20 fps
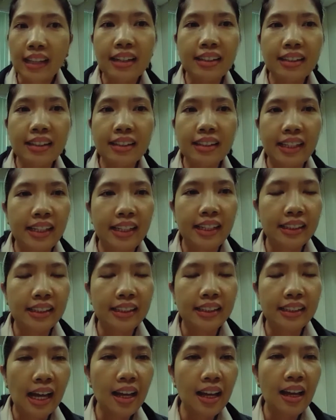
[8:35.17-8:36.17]
data
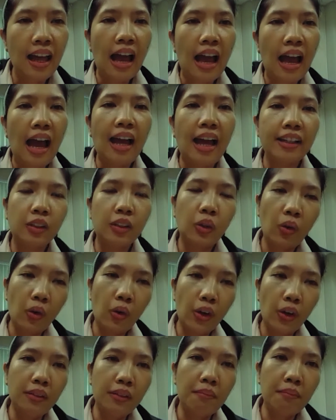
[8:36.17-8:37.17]
at doon
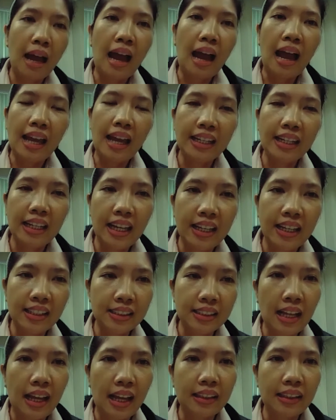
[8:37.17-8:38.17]
ma-analyze
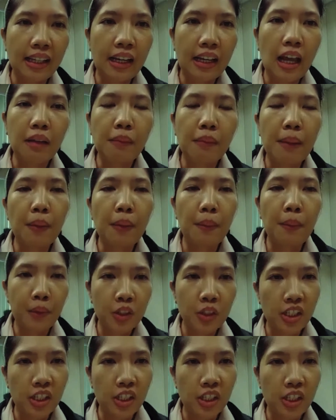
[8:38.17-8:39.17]
natin at
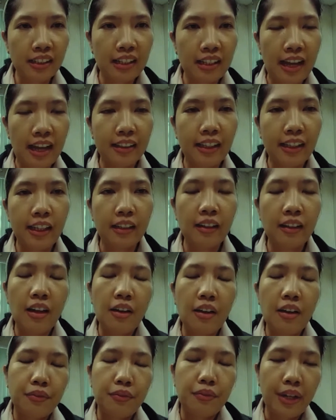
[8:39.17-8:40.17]
mapoproject natin.
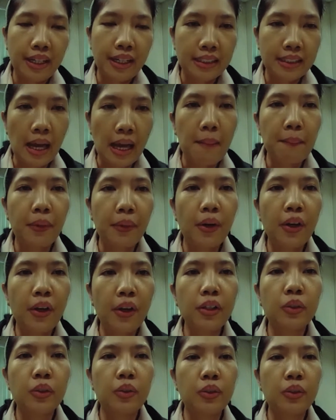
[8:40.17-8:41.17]
For example,
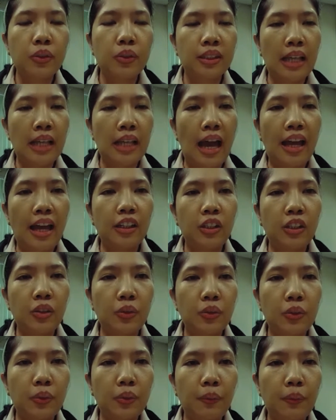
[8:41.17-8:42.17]
kung saan
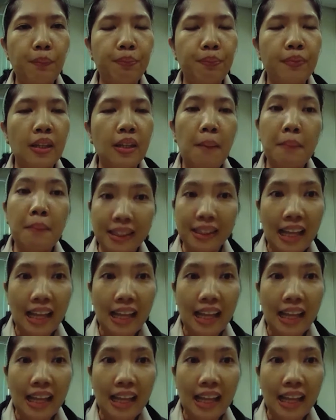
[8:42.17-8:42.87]
yung mata